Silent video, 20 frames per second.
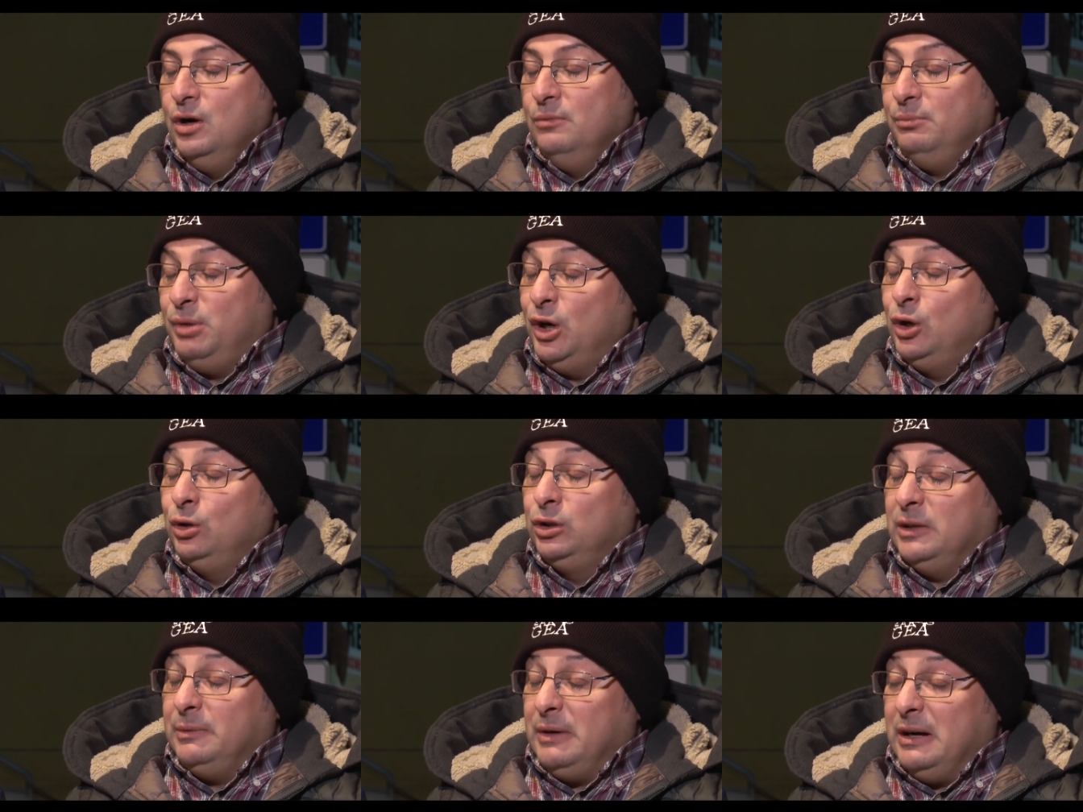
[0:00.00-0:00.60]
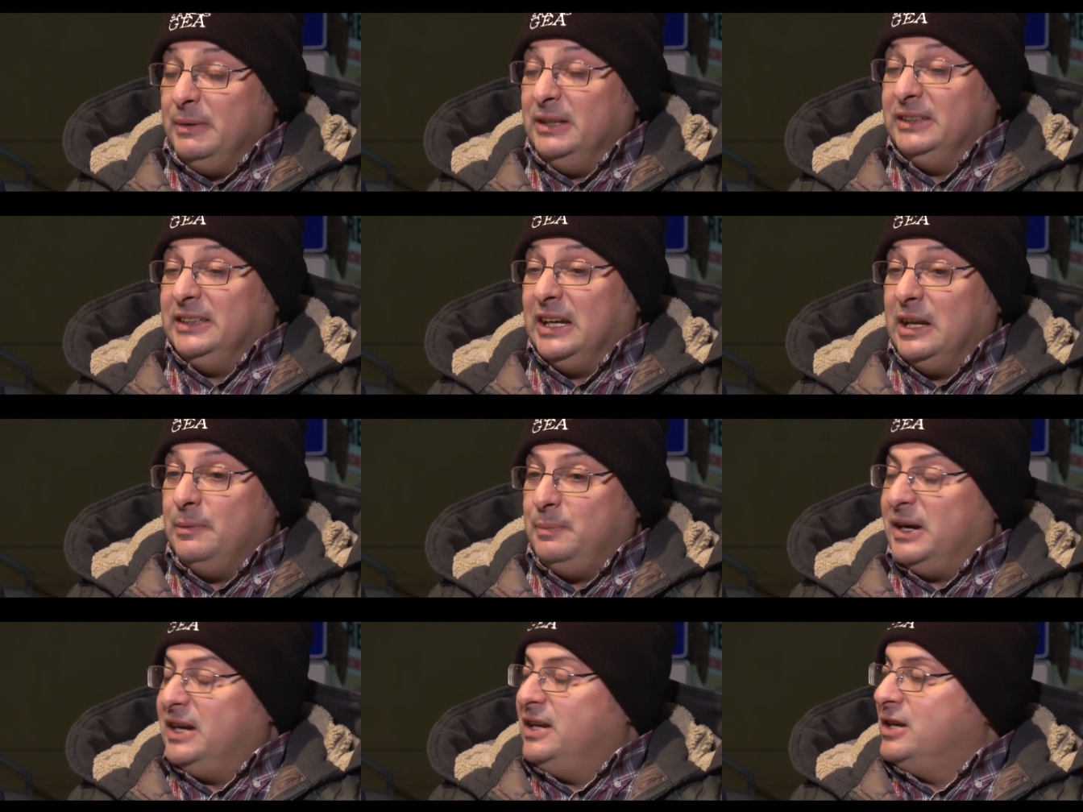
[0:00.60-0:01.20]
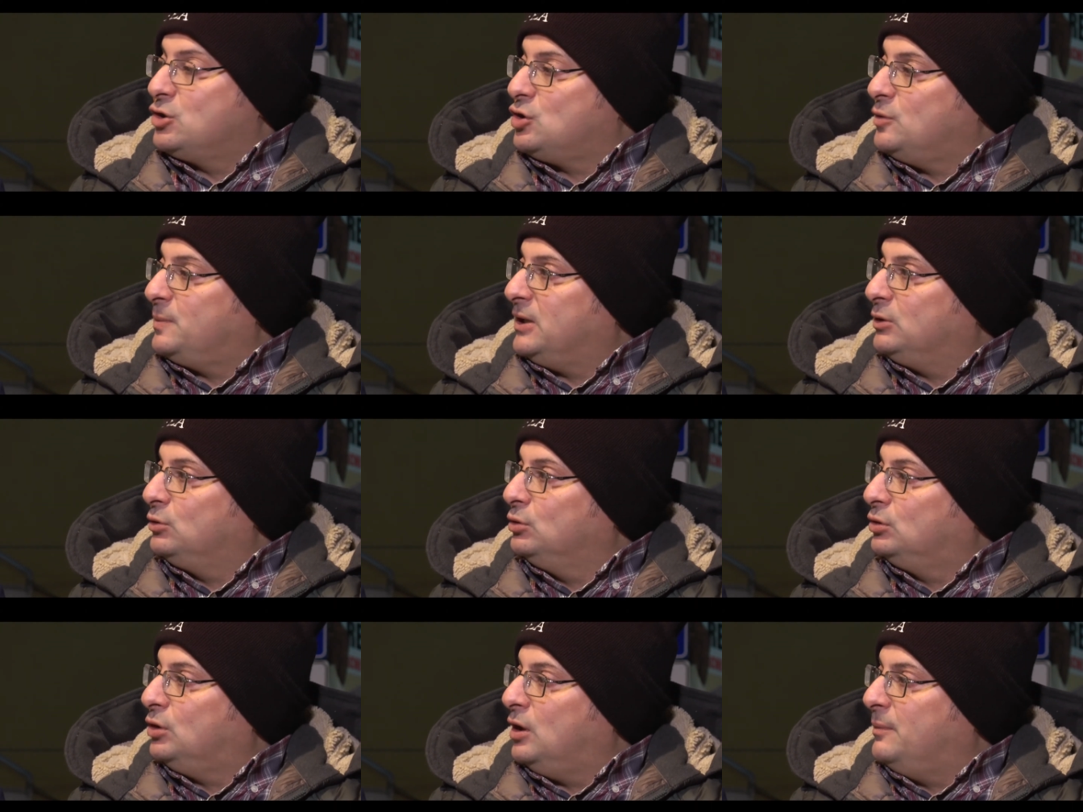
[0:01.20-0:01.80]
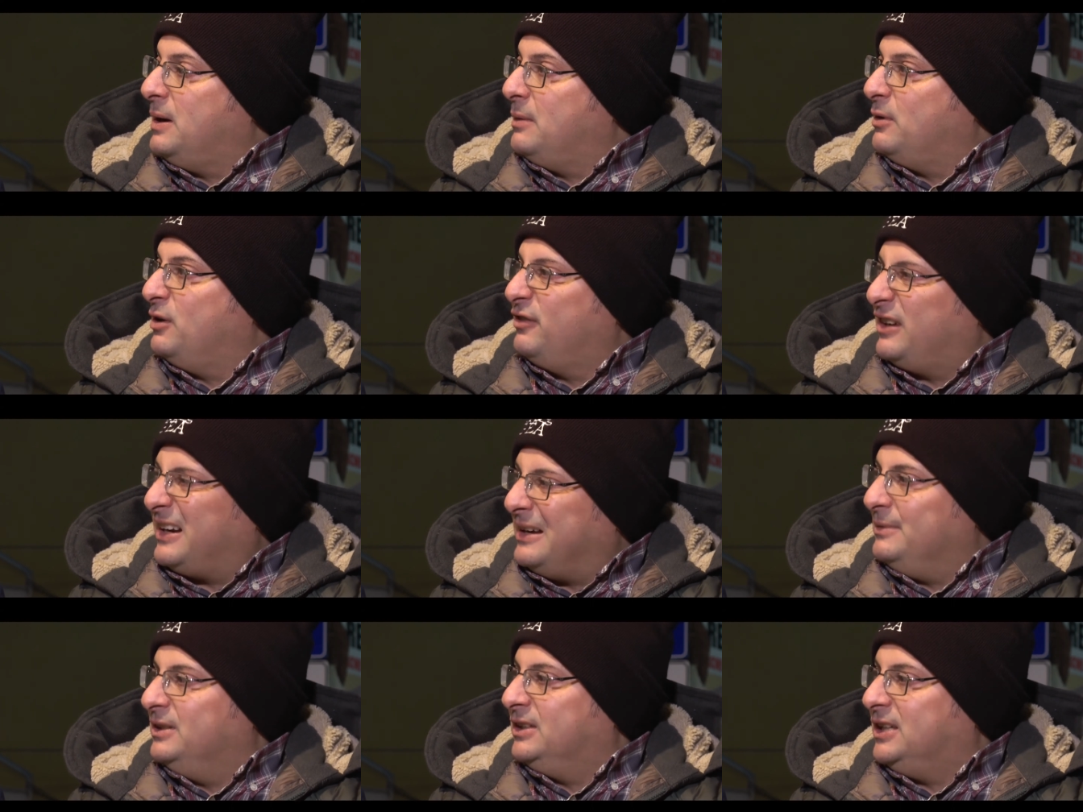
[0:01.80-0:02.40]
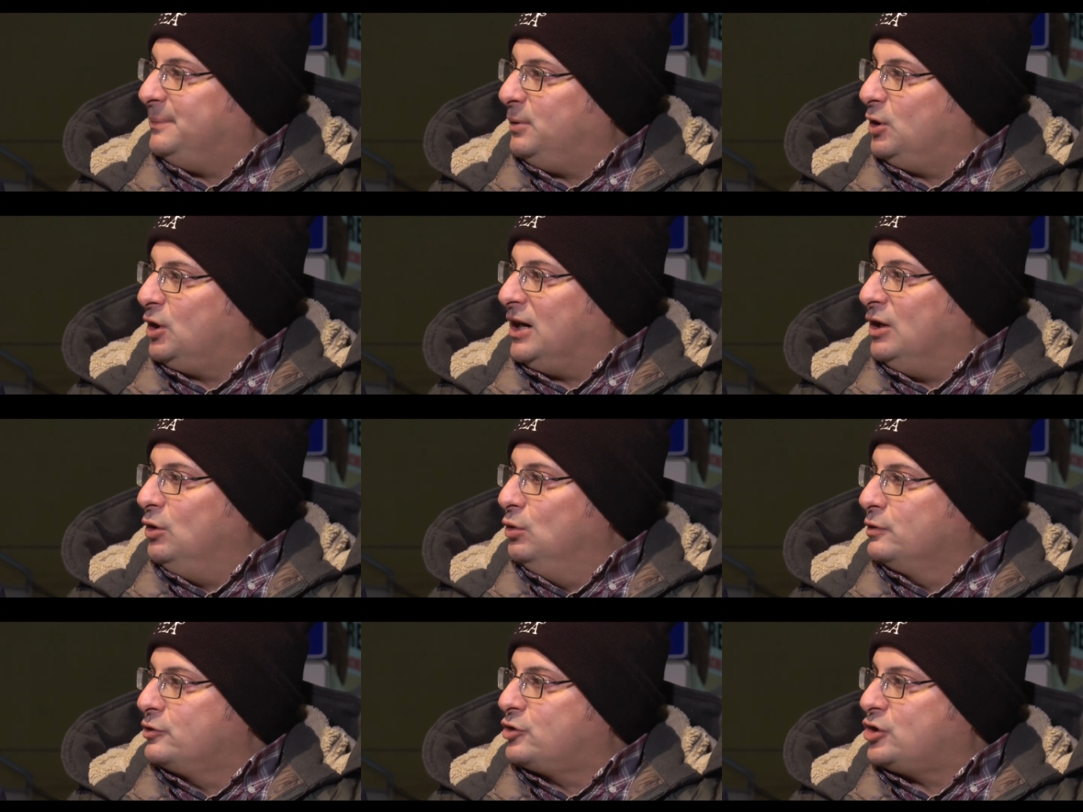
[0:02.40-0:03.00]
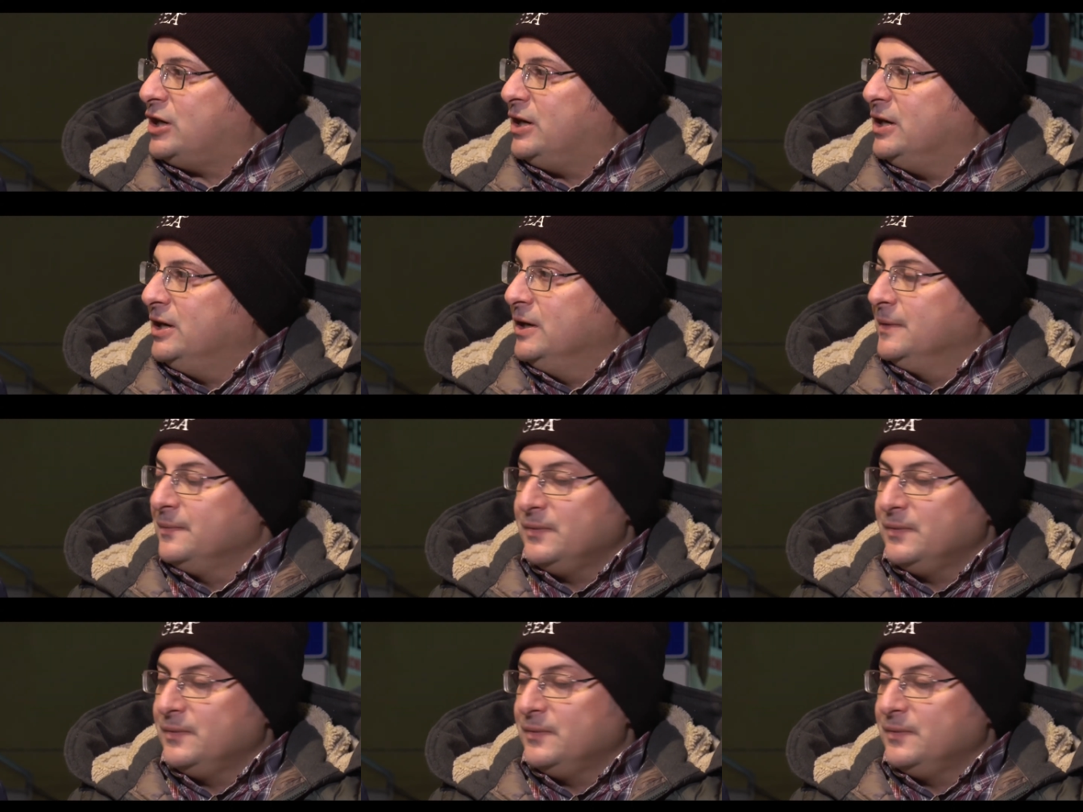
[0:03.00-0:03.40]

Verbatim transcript: Poi ultimamente alle pariglie soprattutto abbiamo veramente poca luce,